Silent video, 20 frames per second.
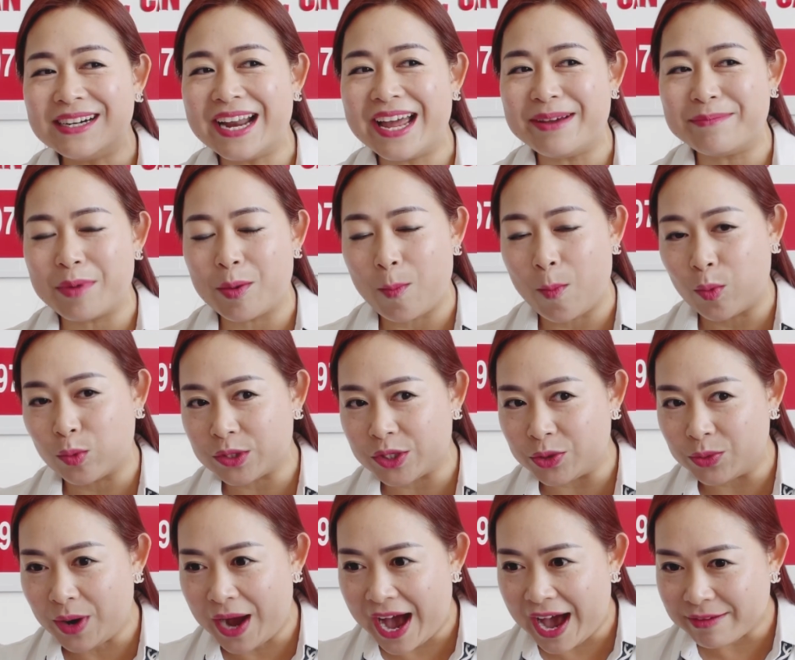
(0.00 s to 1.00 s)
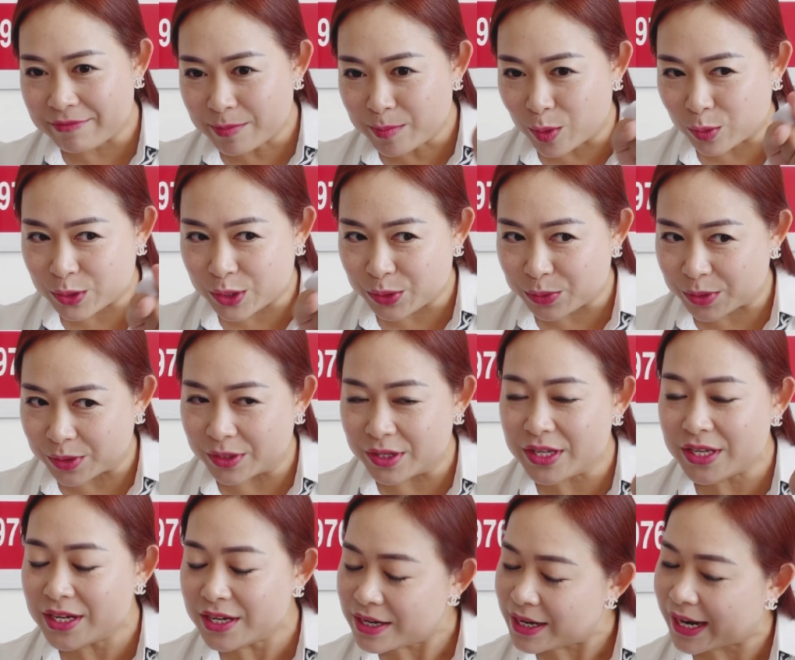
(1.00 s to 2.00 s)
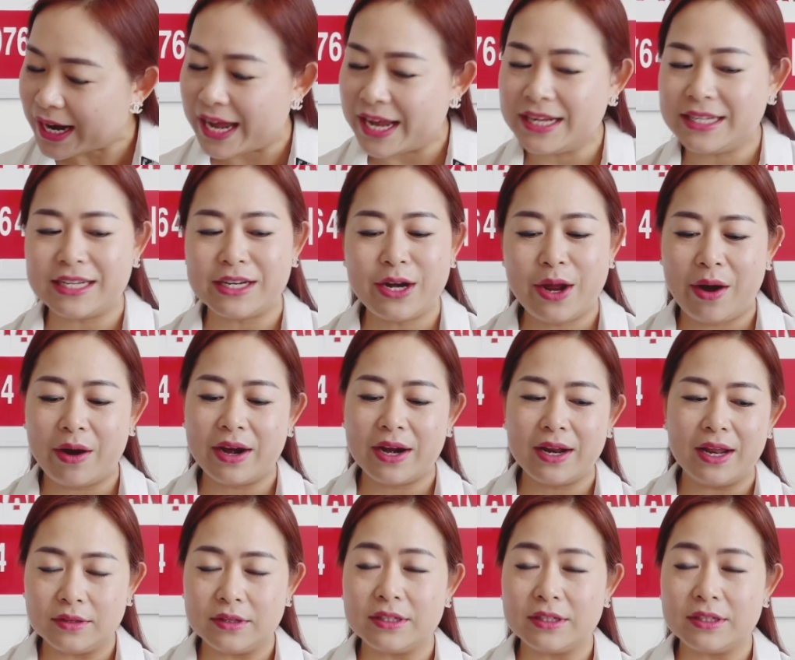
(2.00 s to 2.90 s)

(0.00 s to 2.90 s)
đề mà một triệu hai với một triệu rưỡi như hồi nãy trên nói đó